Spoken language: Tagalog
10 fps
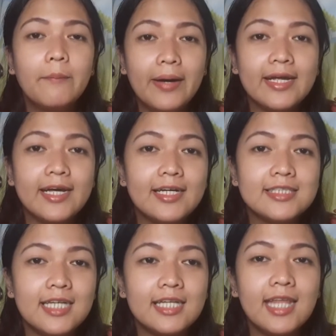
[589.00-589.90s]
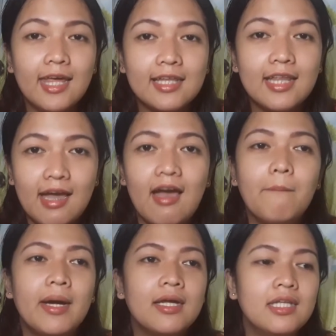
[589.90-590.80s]
para sa ticket nga,
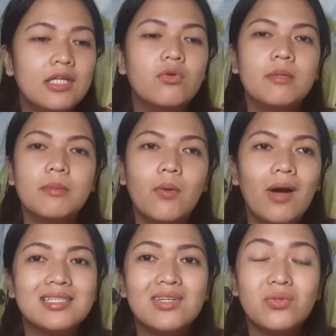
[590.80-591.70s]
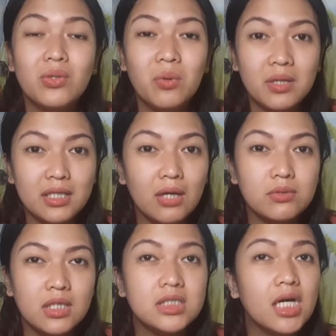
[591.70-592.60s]
para hindi ko na mabawasan yung tigo 1,000
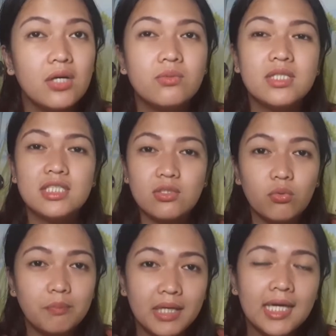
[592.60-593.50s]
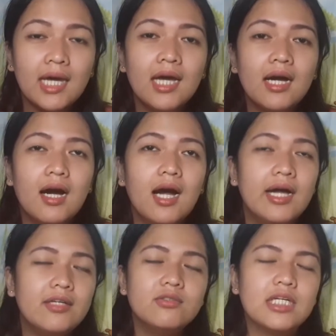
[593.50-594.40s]
sa kayong sa Snoopy.
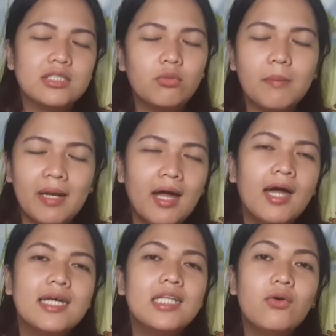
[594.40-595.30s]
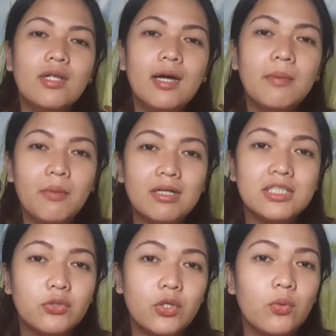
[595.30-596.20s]
Ah, uh, yung sa Snoopy pala. Hindi ko na
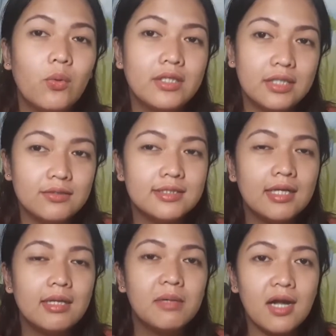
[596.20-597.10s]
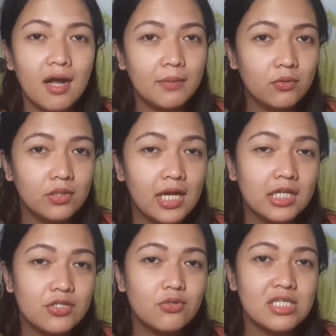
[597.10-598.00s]
mabawasan yung tigo 1,000. Ang magagamit ko na lang
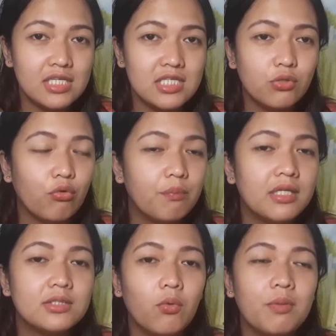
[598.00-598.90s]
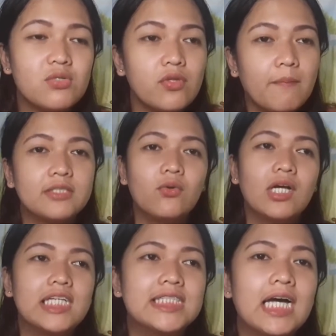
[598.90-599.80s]
is yung nasa Snoopy. So, pasok na pasok
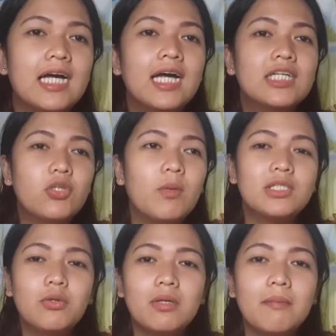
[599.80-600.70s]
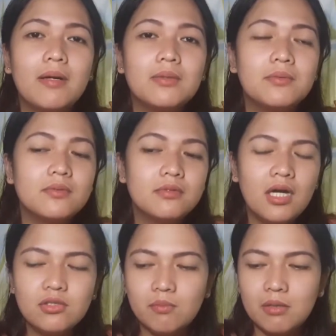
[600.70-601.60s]
kaysa sobra-sobra pa yung...
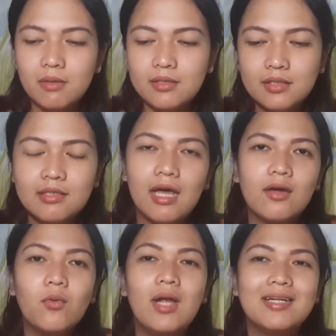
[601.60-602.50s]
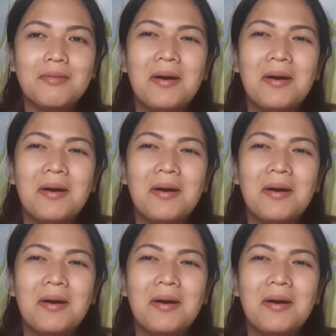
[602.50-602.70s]
Ay, sobra pa. Hindi, kulang